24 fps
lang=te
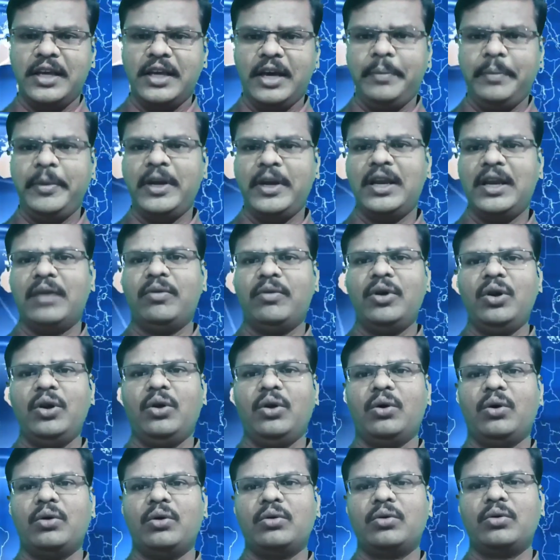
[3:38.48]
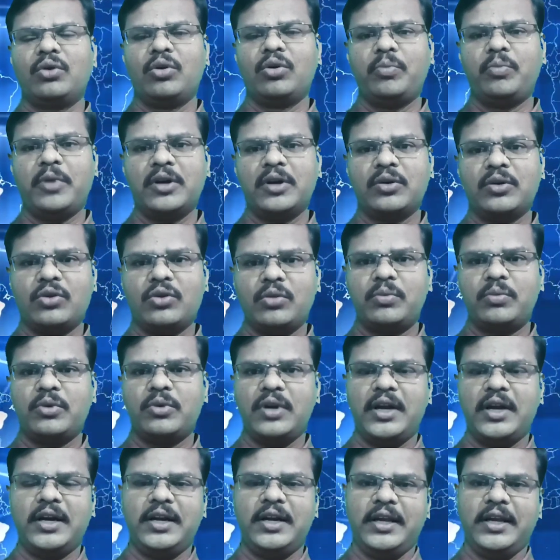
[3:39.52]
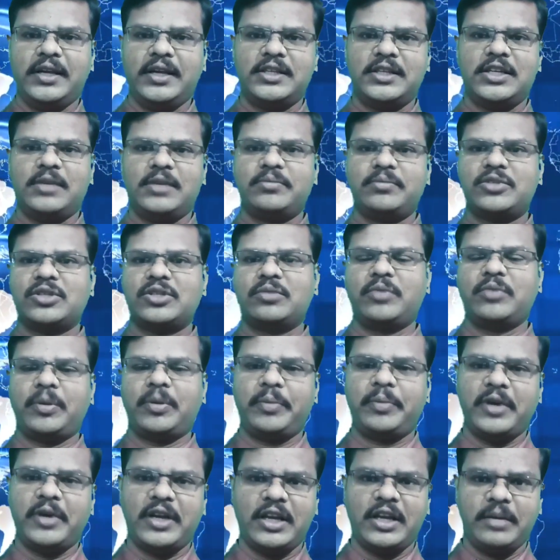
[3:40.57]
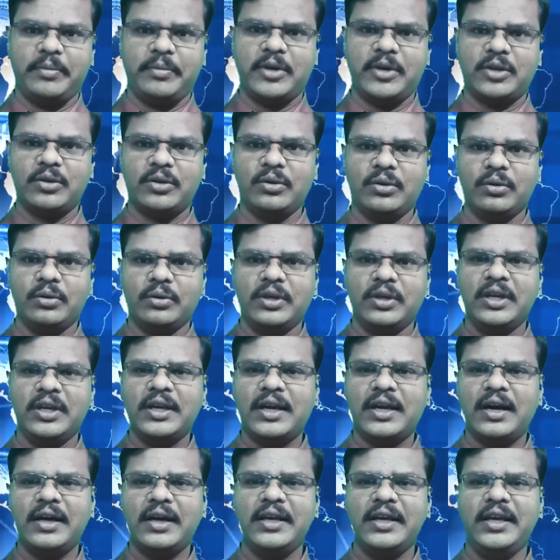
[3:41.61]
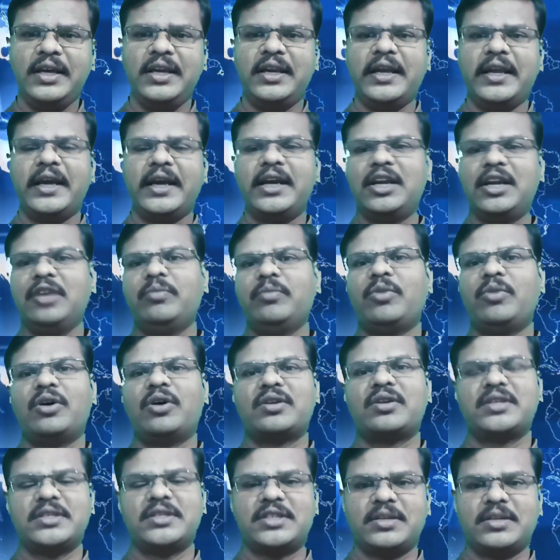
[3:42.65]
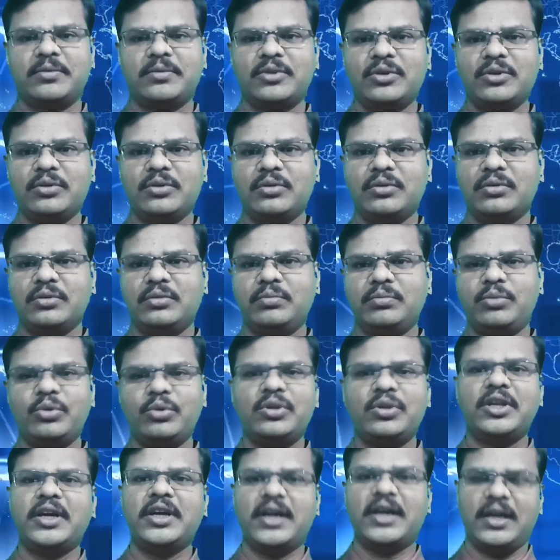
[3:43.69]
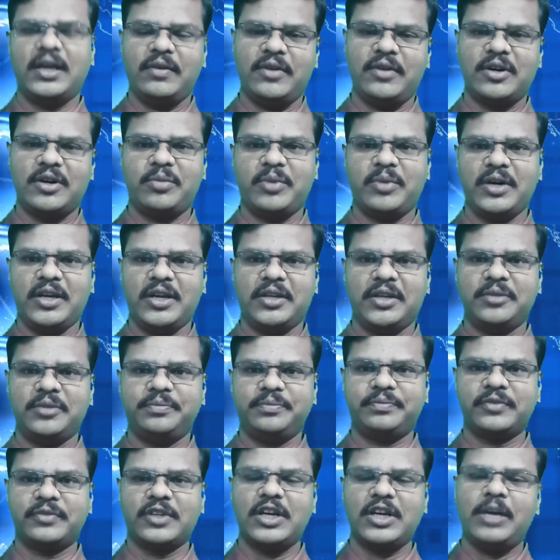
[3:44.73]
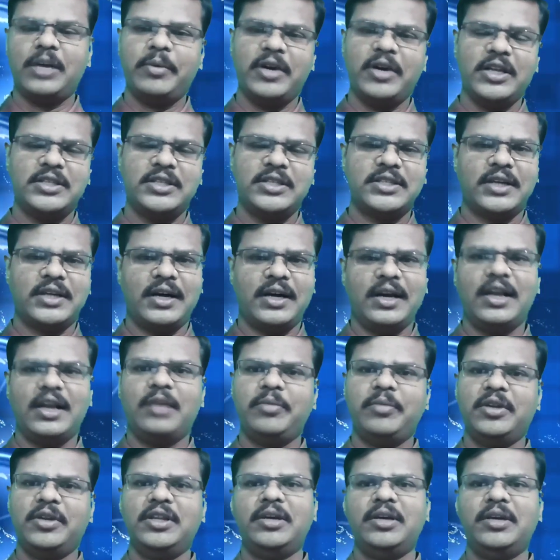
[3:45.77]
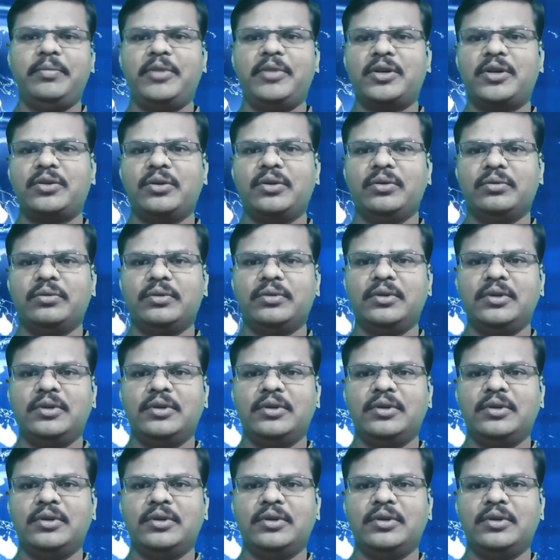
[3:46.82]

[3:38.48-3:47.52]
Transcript: ఏపీ లెవెల్లో గ్రూప్ వన్ గ్రూప్ టూ లాంటి ఎగ్జామ్స్ ప్రిపేర్ అయ్యే అభ్యర్థులు ఇంకా ఈ నెగిటివ్ మార్క్ కు పూర్తిగా అలవాటు పడలేదు కాబట్టి చాలా మంది అభ్యర్థులు